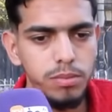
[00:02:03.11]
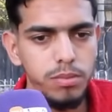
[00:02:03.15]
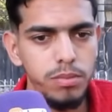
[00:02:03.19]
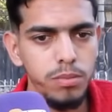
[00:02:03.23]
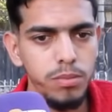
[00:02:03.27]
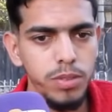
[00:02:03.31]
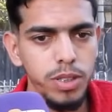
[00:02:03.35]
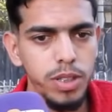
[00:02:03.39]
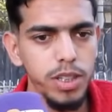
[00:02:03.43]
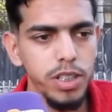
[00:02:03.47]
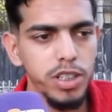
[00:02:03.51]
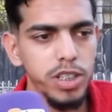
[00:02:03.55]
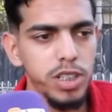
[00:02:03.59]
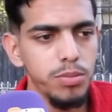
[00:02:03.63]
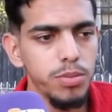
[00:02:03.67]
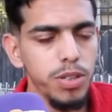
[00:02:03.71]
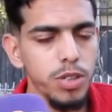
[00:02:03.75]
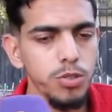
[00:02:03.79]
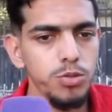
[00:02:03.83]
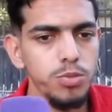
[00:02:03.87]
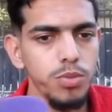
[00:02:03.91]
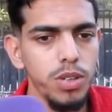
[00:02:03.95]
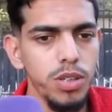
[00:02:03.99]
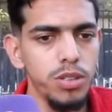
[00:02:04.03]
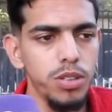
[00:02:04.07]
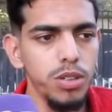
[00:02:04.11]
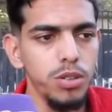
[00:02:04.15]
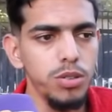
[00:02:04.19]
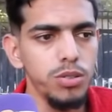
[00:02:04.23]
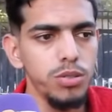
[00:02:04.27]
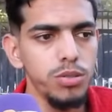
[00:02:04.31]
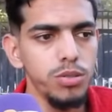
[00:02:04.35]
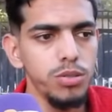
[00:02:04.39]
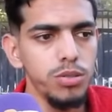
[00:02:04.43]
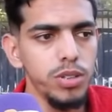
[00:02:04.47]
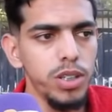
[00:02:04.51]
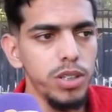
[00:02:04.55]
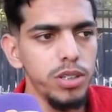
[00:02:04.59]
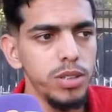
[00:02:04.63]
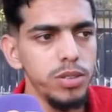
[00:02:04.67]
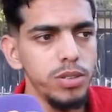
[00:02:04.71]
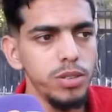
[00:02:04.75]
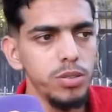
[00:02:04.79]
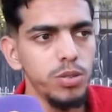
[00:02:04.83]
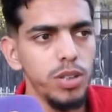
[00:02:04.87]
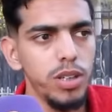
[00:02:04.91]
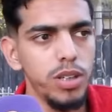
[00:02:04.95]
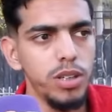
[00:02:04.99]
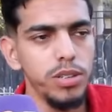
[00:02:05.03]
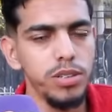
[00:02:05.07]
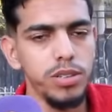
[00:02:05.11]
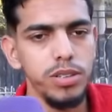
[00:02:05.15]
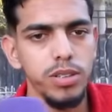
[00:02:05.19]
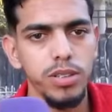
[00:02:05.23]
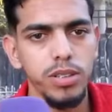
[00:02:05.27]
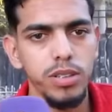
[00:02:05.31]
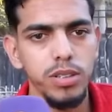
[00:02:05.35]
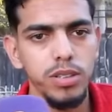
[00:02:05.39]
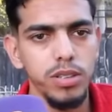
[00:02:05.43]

ما كيحسش براسو بانه يعني واحد